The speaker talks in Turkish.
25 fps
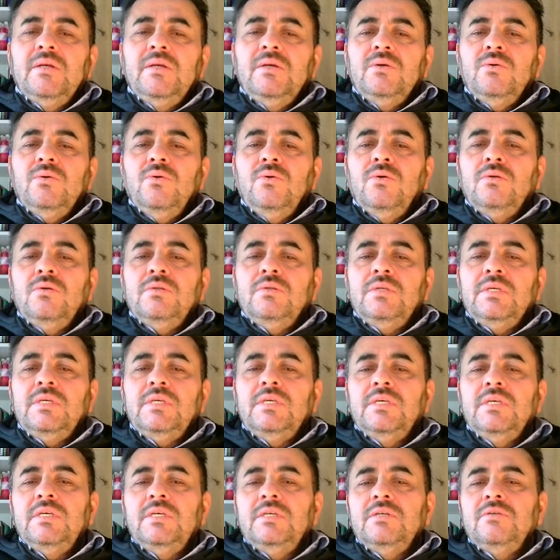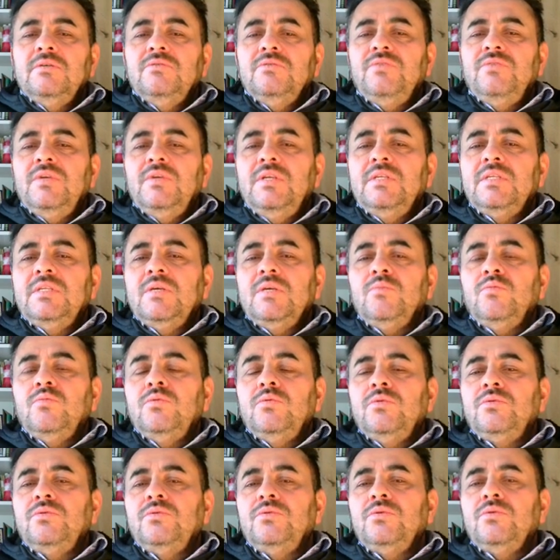12 filin de
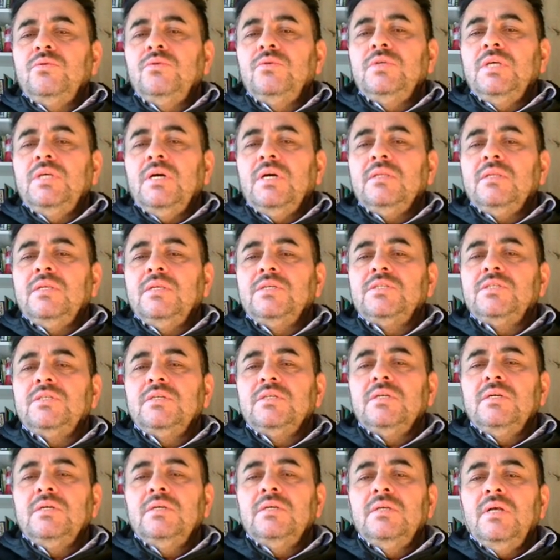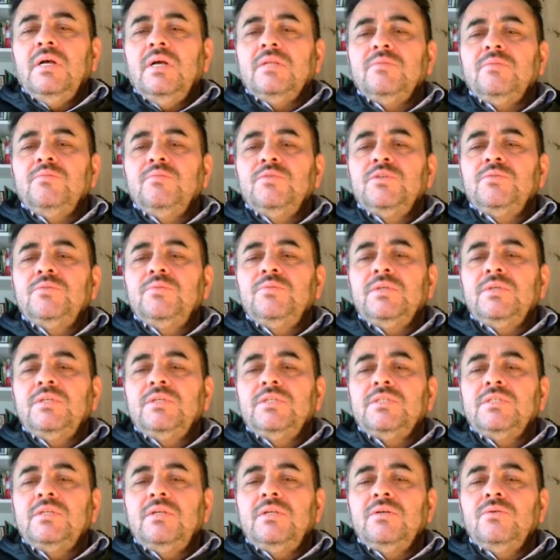bulunduğu yaklaşık 60 bin
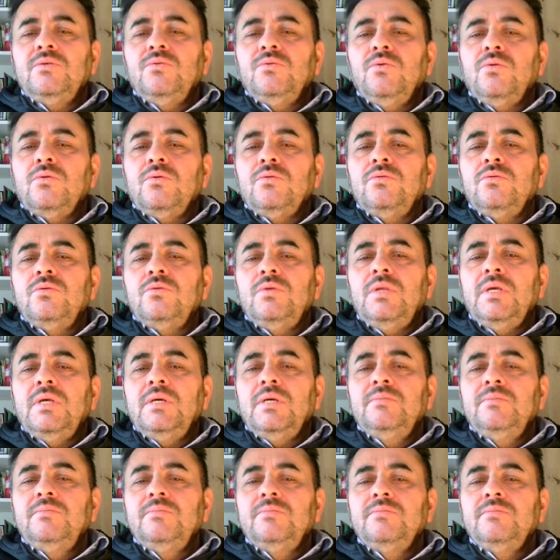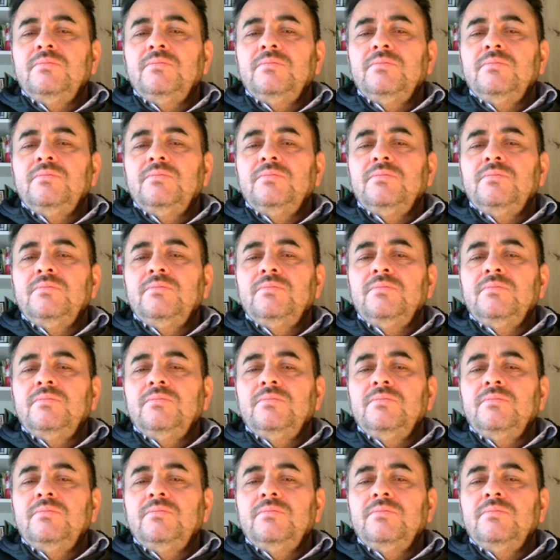kişilik orduyla